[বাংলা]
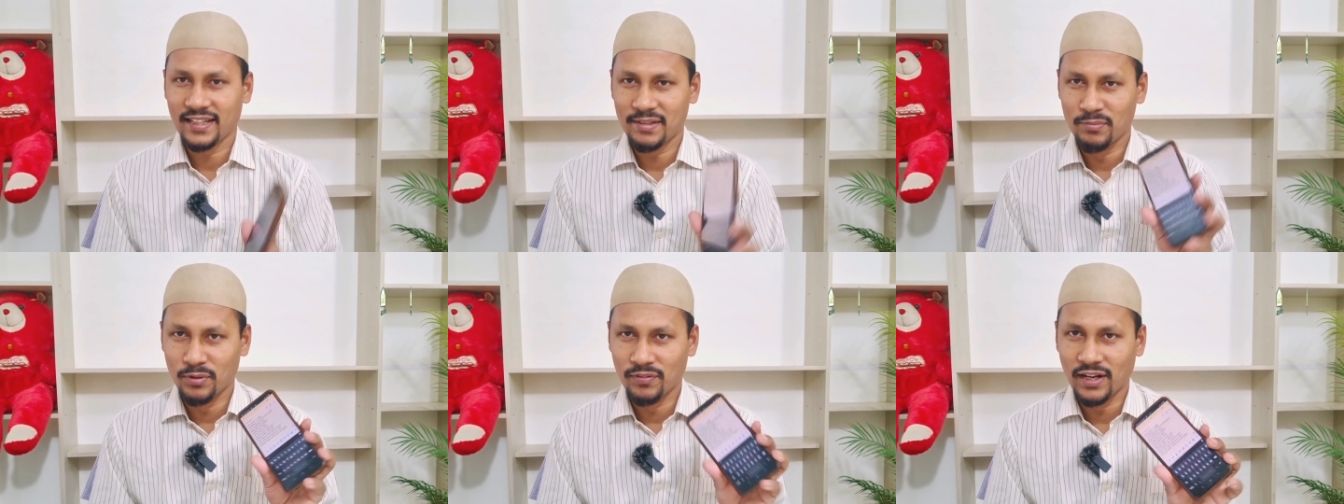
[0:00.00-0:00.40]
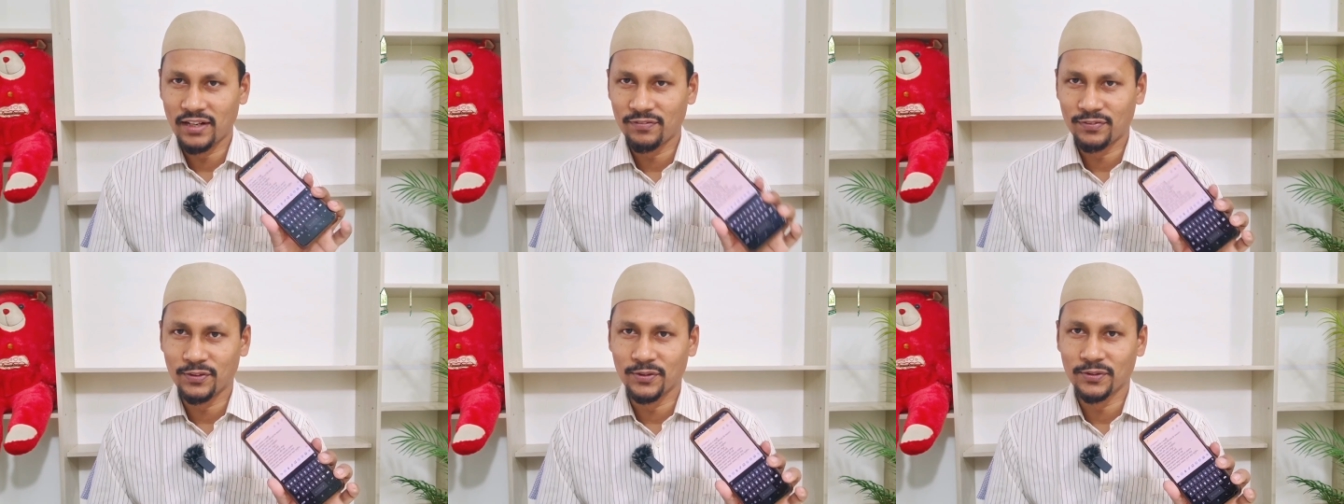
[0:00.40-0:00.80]
এই মোবাইল
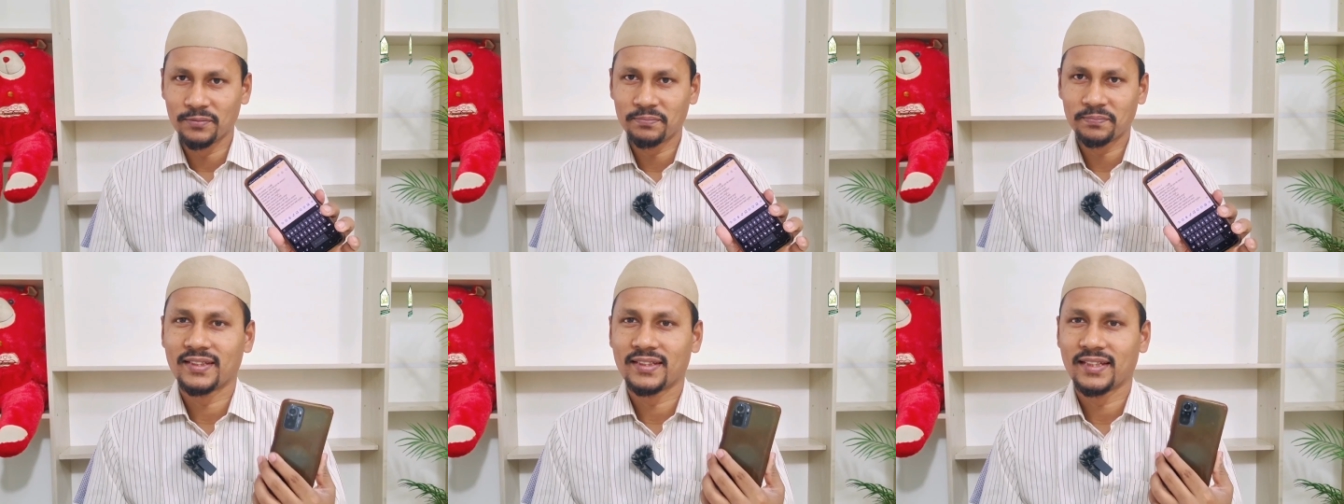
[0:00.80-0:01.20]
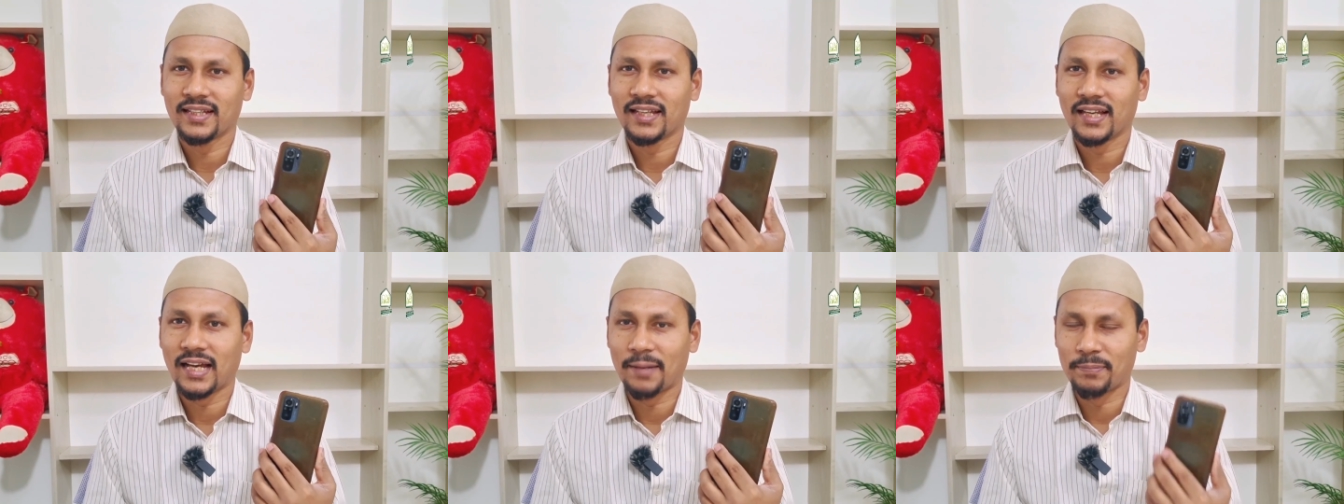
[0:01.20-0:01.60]
ফোন
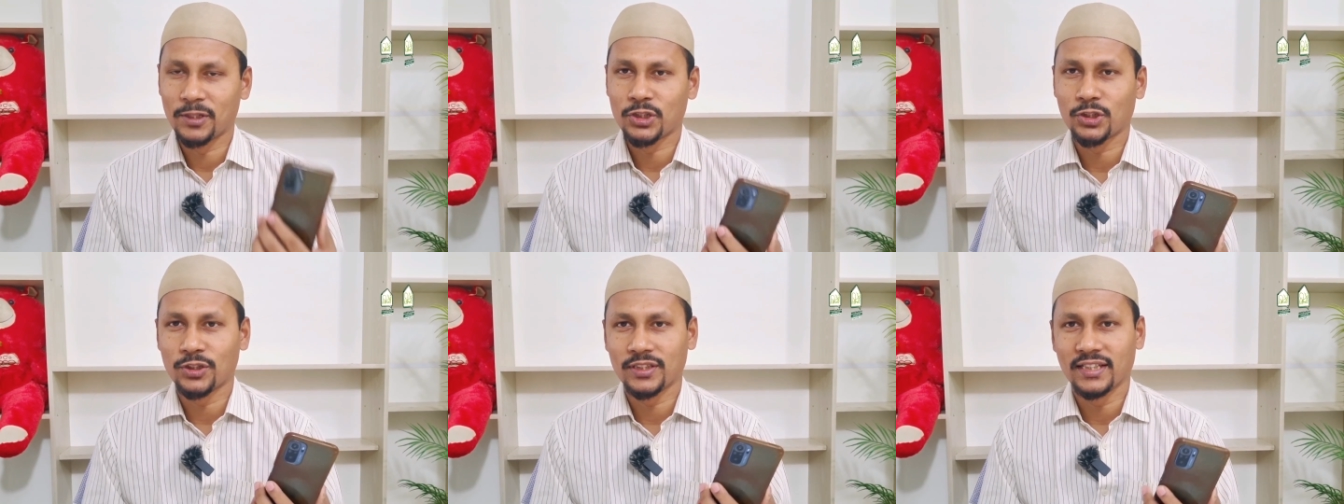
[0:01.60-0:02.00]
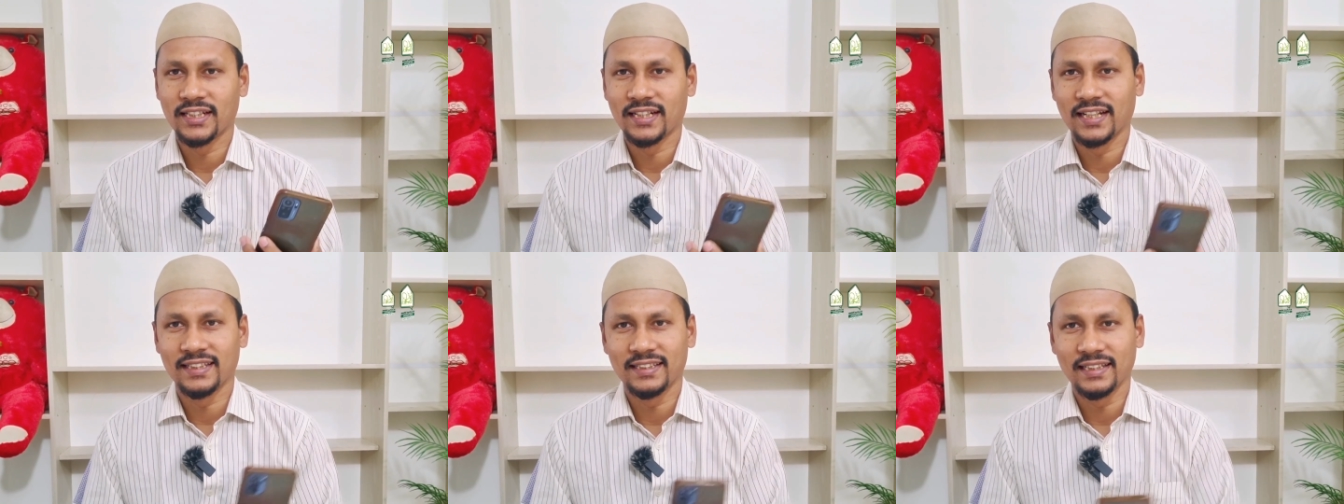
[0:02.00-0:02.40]
আপনার
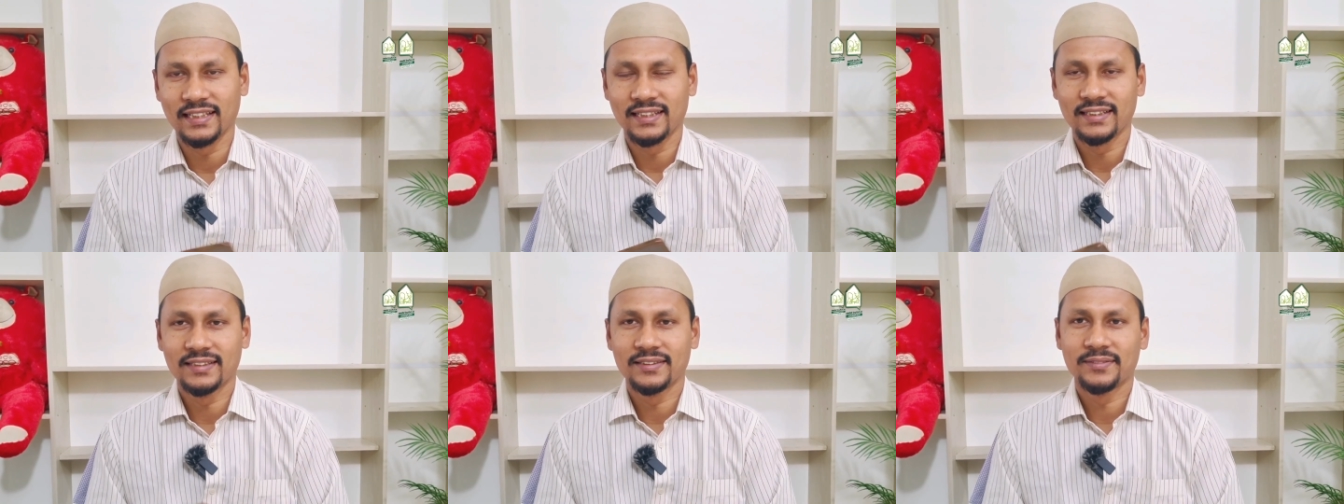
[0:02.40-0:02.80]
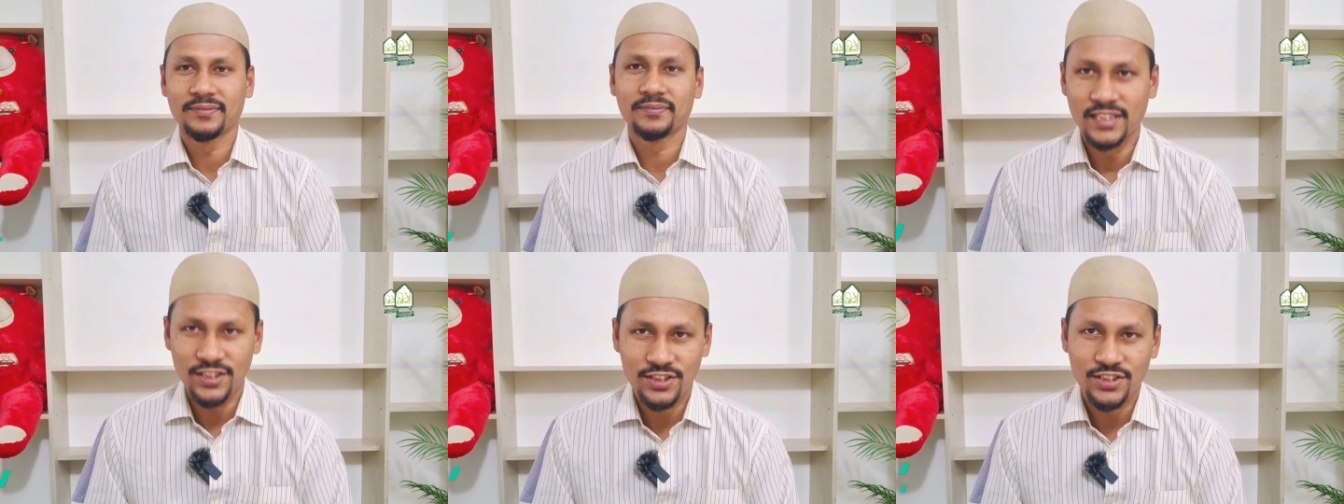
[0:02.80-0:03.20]
সন্তানের হাতে
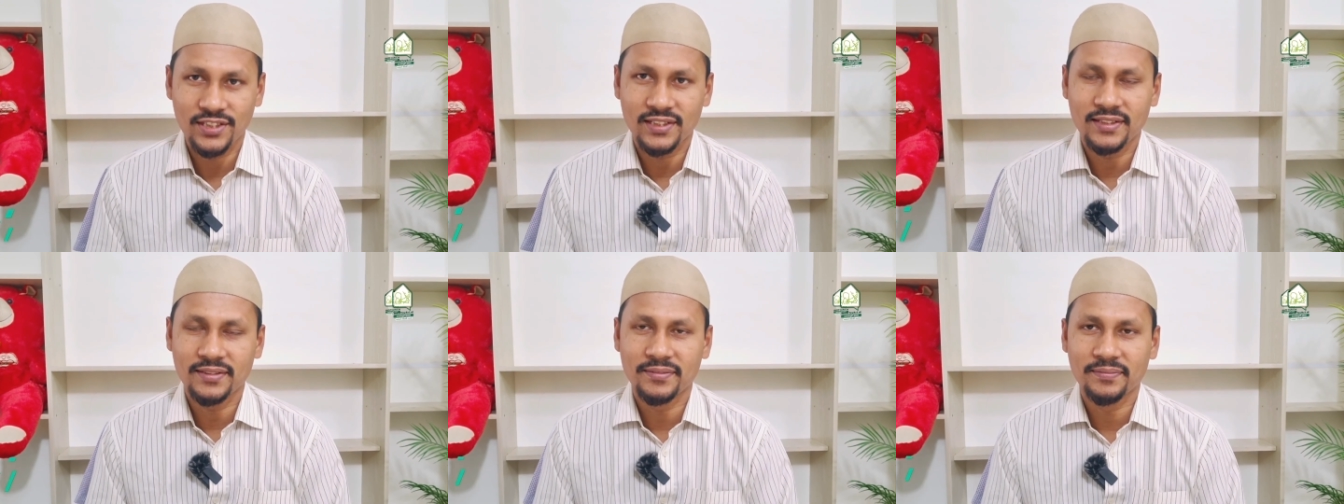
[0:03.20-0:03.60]
দিচ্ছেন